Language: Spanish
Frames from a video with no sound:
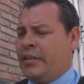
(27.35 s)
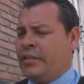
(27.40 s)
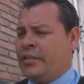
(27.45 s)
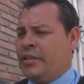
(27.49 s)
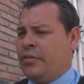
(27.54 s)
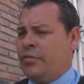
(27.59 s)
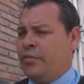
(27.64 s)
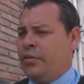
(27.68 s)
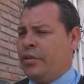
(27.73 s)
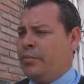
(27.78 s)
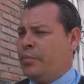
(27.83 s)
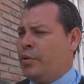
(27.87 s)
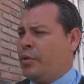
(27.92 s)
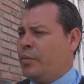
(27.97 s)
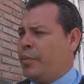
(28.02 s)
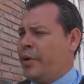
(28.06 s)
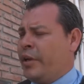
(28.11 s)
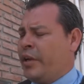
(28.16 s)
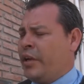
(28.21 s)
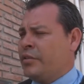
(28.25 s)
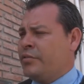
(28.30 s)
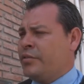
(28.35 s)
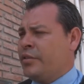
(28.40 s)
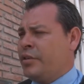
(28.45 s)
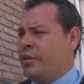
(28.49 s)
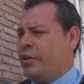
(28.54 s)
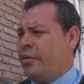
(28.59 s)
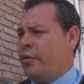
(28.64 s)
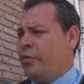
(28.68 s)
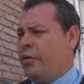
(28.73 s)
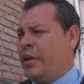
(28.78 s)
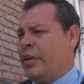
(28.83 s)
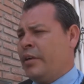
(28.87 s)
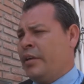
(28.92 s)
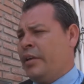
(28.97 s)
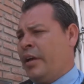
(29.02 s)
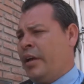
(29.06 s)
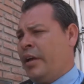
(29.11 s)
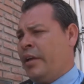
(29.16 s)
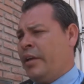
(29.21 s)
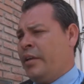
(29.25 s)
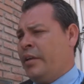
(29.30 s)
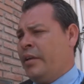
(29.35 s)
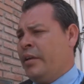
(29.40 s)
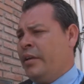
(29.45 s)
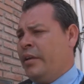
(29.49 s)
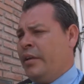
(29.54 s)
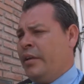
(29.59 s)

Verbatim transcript: circulen por precaución en el lugar. Hay